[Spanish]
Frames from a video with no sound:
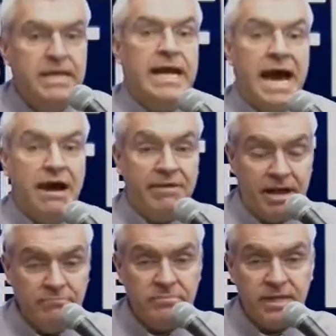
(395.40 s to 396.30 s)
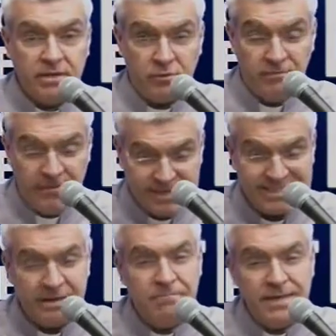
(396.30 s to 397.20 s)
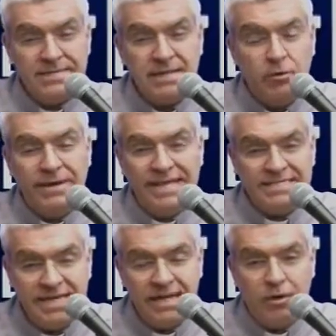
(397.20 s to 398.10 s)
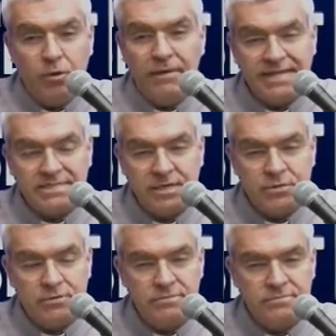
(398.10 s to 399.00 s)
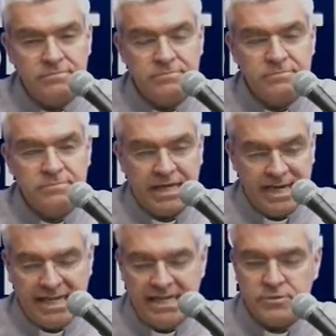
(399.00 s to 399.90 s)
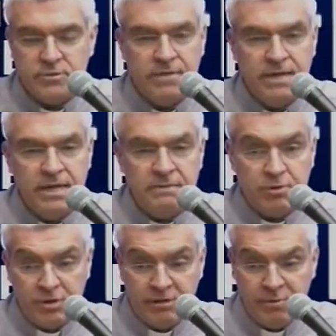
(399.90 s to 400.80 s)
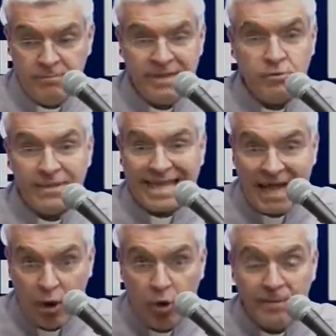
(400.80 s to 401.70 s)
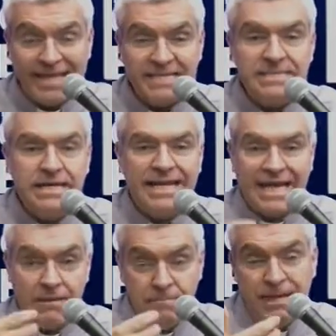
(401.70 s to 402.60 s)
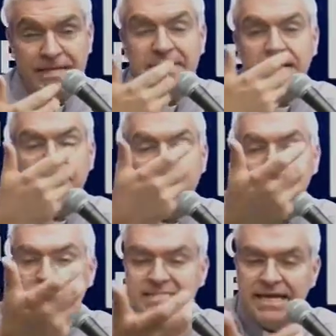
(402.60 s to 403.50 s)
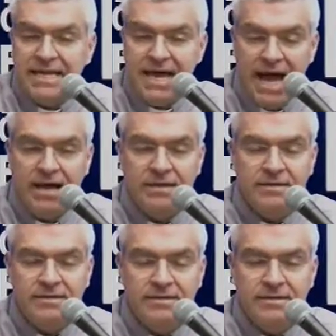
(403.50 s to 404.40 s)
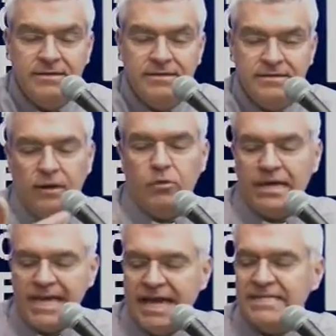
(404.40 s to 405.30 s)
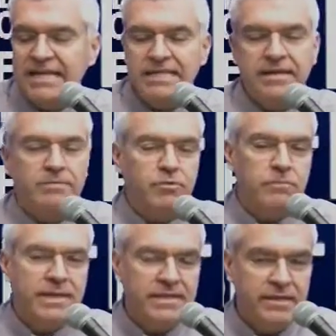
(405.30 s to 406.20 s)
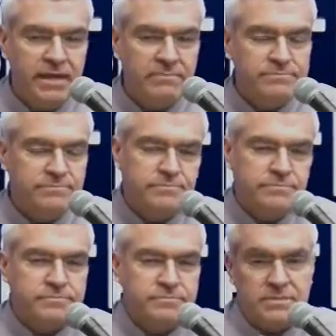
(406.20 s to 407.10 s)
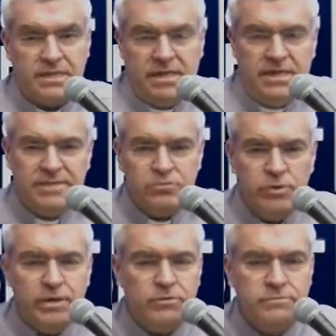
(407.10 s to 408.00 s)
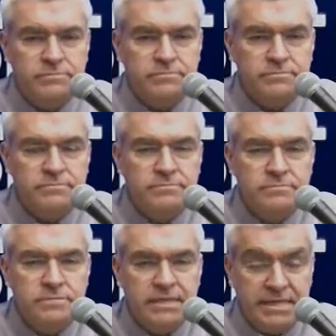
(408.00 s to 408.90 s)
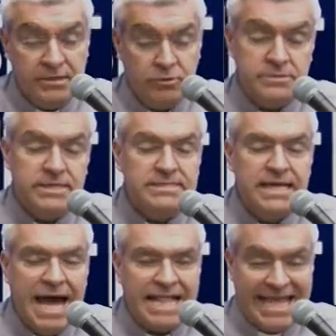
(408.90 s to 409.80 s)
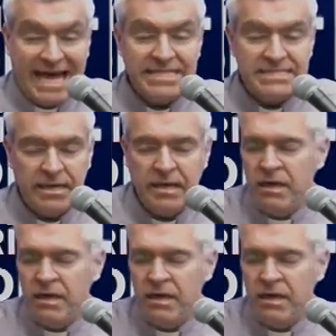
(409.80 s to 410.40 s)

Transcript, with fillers: Abraham en confianza empieza a obedecer en lo básico, en eso. Pero llega un momento de obedecer, empieza a ver más allá de lo que ya es la tierra prometida y su hijo. Y entonces da ese